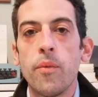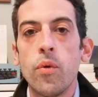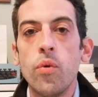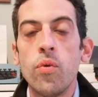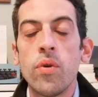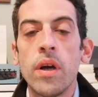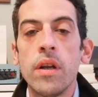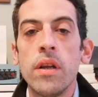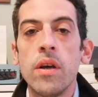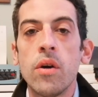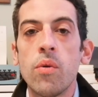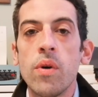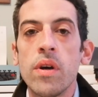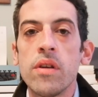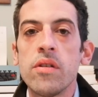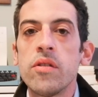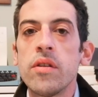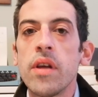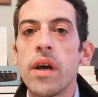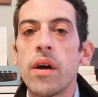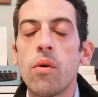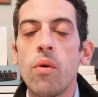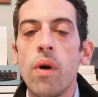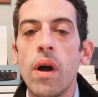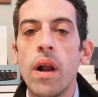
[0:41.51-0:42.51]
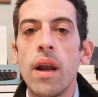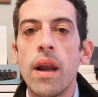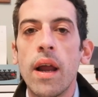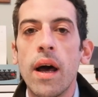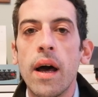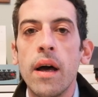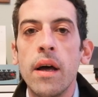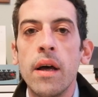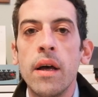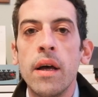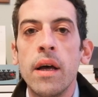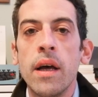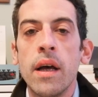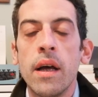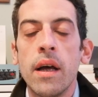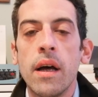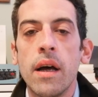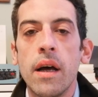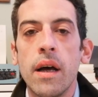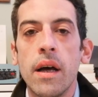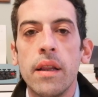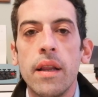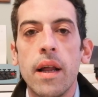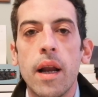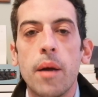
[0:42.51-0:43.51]
Una di queste è quella
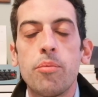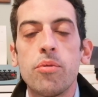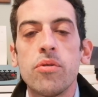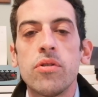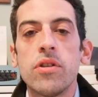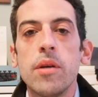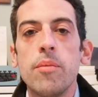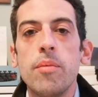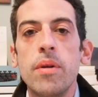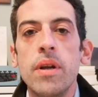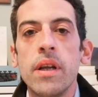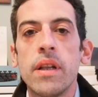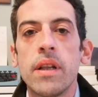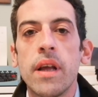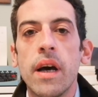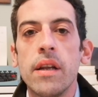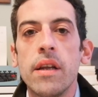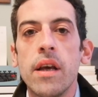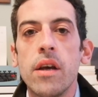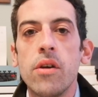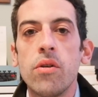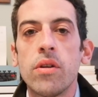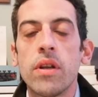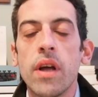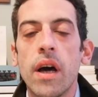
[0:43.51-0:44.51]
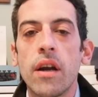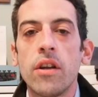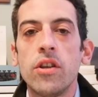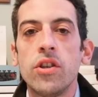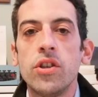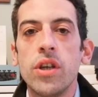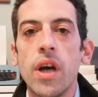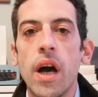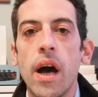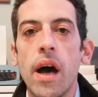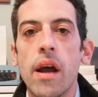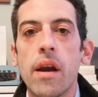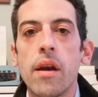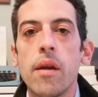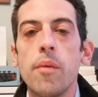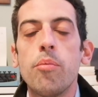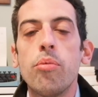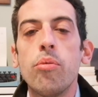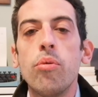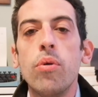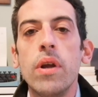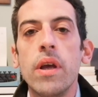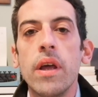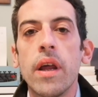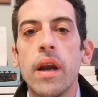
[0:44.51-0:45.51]
eh, della possibilità di aiutarci a
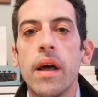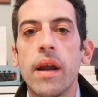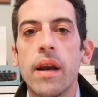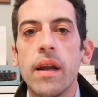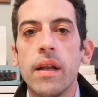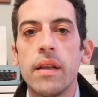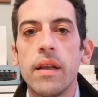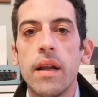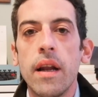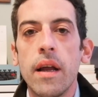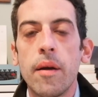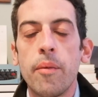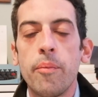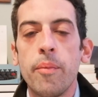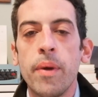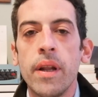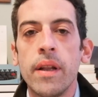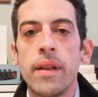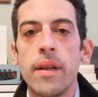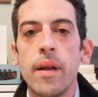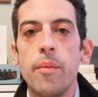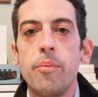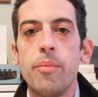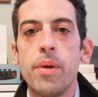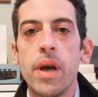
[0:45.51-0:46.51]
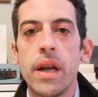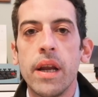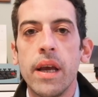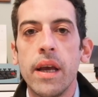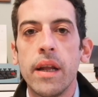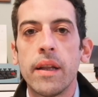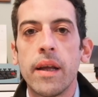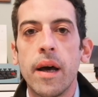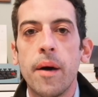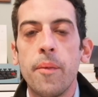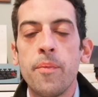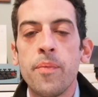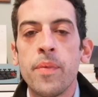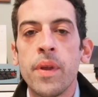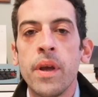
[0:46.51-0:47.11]
ripulire rettelarmente il pianeta.